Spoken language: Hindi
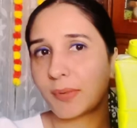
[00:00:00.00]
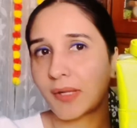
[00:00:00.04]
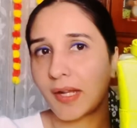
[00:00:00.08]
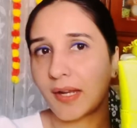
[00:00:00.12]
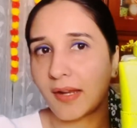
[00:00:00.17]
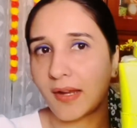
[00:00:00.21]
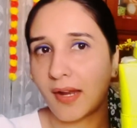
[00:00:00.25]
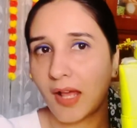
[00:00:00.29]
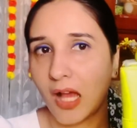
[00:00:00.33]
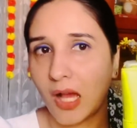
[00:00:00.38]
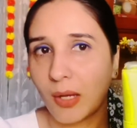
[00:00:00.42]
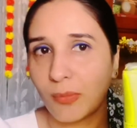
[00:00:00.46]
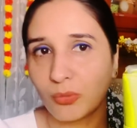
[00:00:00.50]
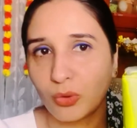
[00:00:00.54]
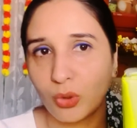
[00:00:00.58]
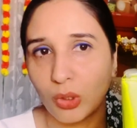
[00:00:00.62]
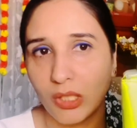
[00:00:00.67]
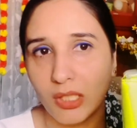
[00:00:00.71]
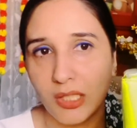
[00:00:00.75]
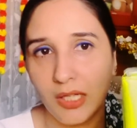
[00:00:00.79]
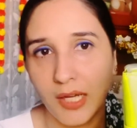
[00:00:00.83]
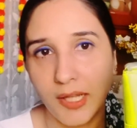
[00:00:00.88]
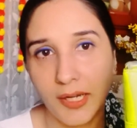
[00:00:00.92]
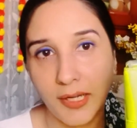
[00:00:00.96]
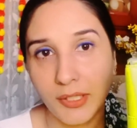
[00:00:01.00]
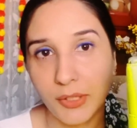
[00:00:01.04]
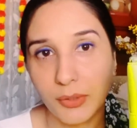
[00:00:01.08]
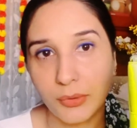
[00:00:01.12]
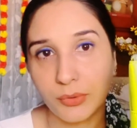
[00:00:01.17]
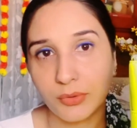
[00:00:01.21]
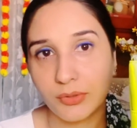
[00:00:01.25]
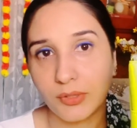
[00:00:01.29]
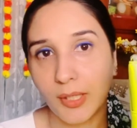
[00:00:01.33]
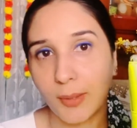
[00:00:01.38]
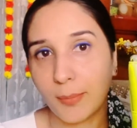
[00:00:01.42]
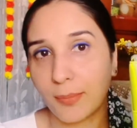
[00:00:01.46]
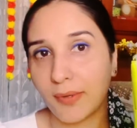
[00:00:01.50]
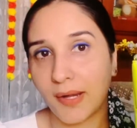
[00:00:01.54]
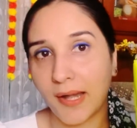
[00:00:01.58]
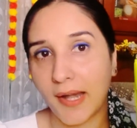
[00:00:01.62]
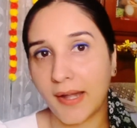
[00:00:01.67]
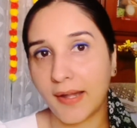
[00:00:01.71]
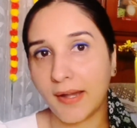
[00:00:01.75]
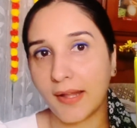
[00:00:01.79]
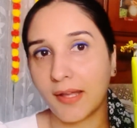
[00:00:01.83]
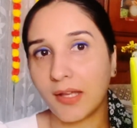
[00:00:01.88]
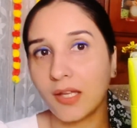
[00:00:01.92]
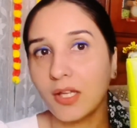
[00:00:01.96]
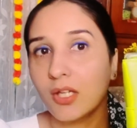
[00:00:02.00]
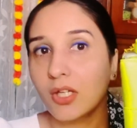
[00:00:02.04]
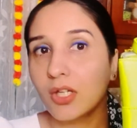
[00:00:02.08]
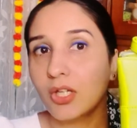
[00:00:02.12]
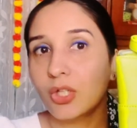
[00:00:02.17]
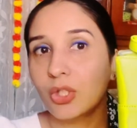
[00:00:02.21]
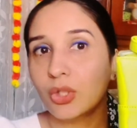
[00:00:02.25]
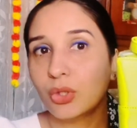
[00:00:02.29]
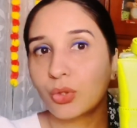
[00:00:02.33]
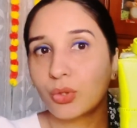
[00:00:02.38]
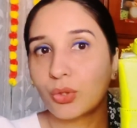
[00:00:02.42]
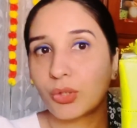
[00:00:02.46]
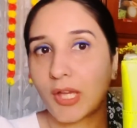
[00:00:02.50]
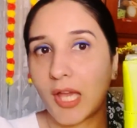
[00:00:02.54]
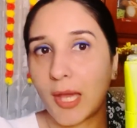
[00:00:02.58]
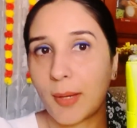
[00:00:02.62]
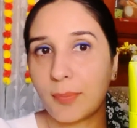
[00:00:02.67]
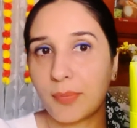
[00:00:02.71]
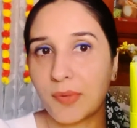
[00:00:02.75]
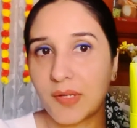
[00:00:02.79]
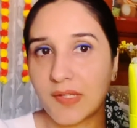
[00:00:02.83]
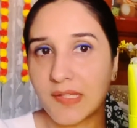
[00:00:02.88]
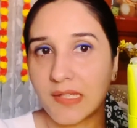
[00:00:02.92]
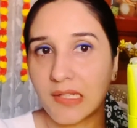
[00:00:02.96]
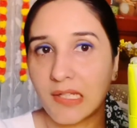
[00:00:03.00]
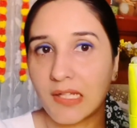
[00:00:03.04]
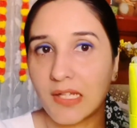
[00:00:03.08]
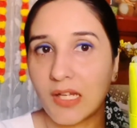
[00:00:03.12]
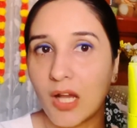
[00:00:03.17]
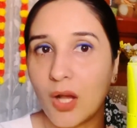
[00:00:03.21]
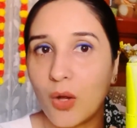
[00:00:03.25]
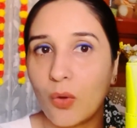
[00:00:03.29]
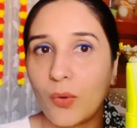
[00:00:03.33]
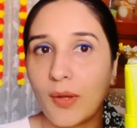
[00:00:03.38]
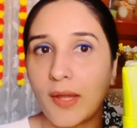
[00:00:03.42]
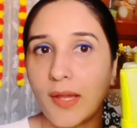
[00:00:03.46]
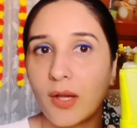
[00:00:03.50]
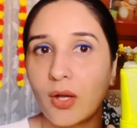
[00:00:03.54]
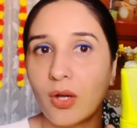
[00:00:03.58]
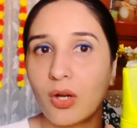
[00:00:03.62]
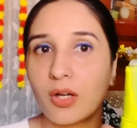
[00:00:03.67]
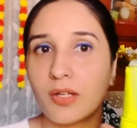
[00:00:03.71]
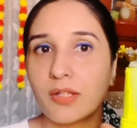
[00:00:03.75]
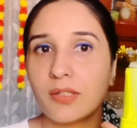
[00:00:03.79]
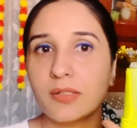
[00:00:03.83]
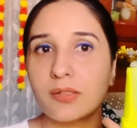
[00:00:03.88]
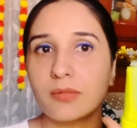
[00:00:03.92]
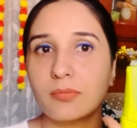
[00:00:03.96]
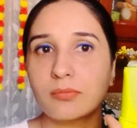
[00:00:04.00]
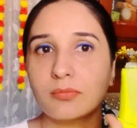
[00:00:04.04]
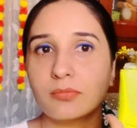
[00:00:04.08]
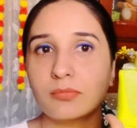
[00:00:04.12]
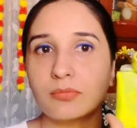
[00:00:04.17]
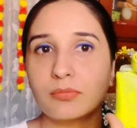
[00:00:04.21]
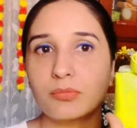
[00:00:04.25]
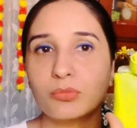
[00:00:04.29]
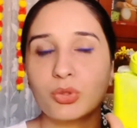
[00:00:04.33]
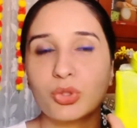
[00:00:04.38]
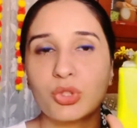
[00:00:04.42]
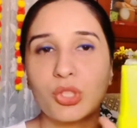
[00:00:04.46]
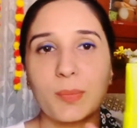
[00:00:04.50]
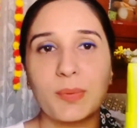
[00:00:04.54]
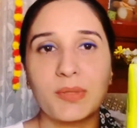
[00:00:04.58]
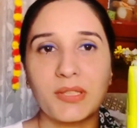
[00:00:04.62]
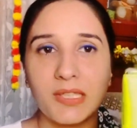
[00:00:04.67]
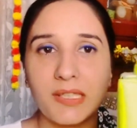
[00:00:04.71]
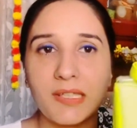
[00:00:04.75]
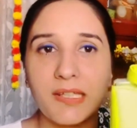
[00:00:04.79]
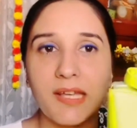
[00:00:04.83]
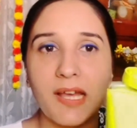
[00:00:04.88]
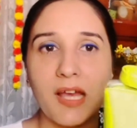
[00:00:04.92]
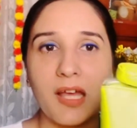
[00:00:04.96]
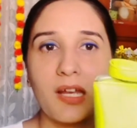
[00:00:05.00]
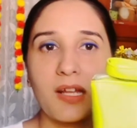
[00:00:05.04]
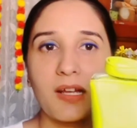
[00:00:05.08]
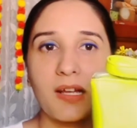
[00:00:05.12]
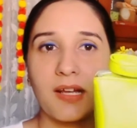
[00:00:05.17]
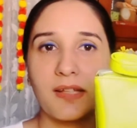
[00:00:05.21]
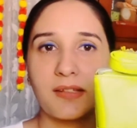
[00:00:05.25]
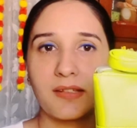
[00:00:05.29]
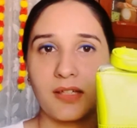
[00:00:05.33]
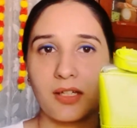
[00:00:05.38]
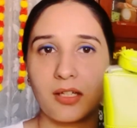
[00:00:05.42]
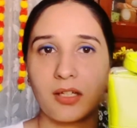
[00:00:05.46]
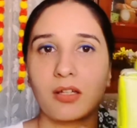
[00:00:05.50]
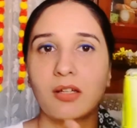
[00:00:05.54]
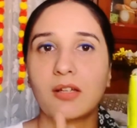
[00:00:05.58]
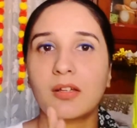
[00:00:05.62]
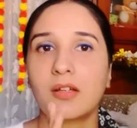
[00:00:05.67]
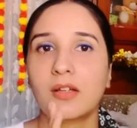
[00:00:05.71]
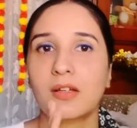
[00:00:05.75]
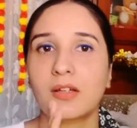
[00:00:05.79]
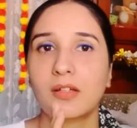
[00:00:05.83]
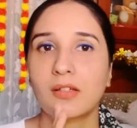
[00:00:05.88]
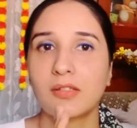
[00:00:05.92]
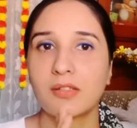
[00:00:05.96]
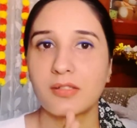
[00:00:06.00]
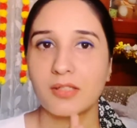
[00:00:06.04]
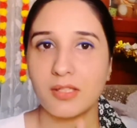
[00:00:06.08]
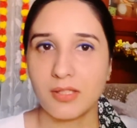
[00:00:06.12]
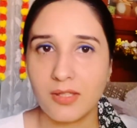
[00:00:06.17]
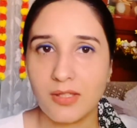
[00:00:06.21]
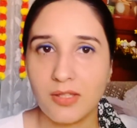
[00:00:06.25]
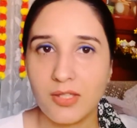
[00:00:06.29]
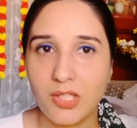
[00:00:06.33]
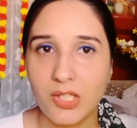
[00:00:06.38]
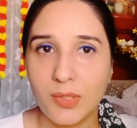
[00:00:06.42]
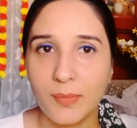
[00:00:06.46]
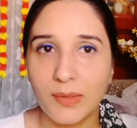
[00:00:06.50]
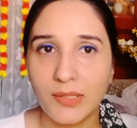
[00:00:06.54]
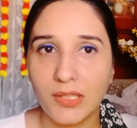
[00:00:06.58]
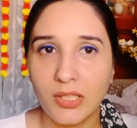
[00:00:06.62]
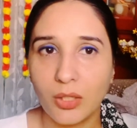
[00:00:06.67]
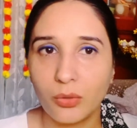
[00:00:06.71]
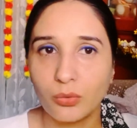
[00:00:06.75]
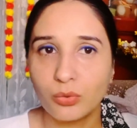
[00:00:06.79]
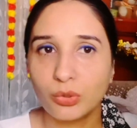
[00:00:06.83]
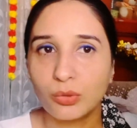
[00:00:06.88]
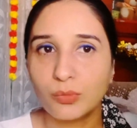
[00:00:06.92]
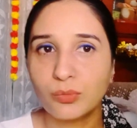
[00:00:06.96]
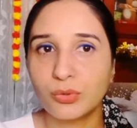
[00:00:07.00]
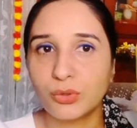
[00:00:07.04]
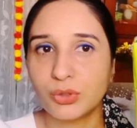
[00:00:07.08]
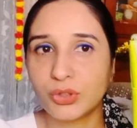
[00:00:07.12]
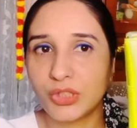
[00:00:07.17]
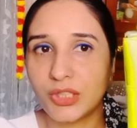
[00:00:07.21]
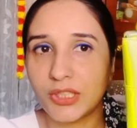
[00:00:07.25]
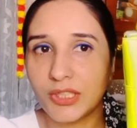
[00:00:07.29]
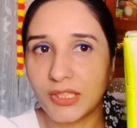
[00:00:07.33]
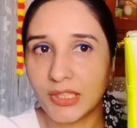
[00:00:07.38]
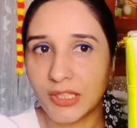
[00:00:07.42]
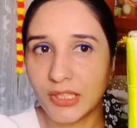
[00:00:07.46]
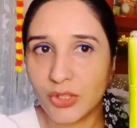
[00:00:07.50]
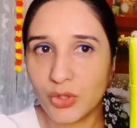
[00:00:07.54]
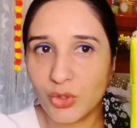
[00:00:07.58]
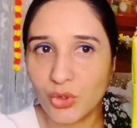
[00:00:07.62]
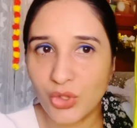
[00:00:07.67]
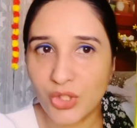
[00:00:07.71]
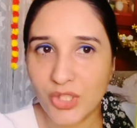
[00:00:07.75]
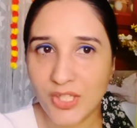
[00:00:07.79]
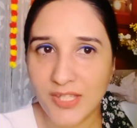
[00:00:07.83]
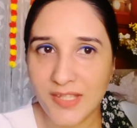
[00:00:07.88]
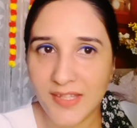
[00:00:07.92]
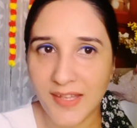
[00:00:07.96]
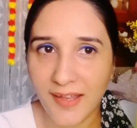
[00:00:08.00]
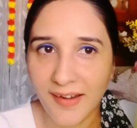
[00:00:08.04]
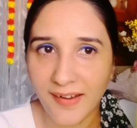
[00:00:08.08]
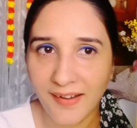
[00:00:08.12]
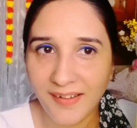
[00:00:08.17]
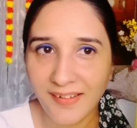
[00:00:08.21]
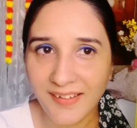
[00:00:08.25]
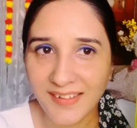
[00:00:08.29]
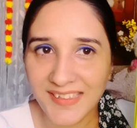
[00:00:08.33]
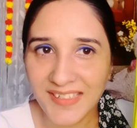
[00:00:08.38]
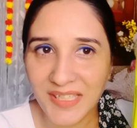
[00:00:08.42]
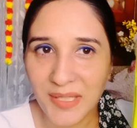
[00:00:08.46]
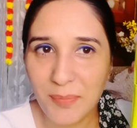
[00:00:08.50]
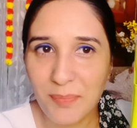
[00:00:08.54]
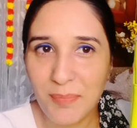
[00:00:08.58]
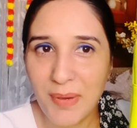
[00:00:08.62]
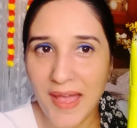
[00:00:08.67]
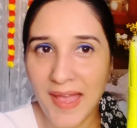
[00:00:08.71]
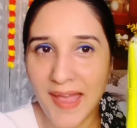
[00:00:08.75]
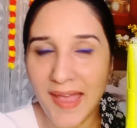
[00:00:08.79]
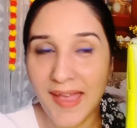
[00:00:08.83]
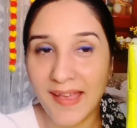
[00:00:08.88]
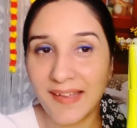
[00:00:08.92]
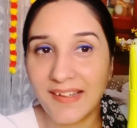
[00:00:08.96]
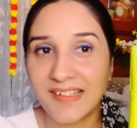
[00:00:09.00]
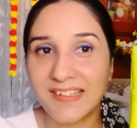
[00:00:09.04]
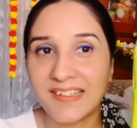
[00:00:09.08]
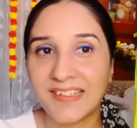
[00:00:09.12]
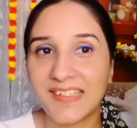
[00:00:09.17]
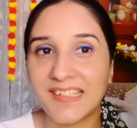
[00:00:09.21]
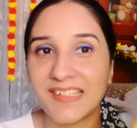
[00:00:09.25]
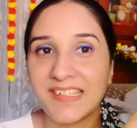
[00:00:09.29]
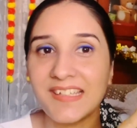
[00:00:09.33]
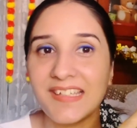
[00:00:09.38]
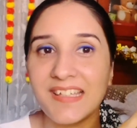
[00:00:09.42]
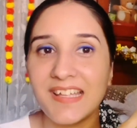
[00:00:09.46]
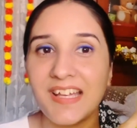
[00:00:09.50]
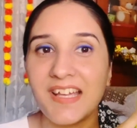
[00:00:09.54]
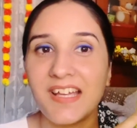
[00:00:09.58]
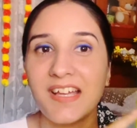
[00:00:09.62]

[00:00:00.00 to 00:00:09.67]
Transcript: अपना नाम तो लगाना ही होता है ब्रांड है तो कैपरे से लिखा हुआ है और मुझे पता क्या लगा था सच्ची बताऊँ तो मुझे ये जो चीज़ है ना ये बैग की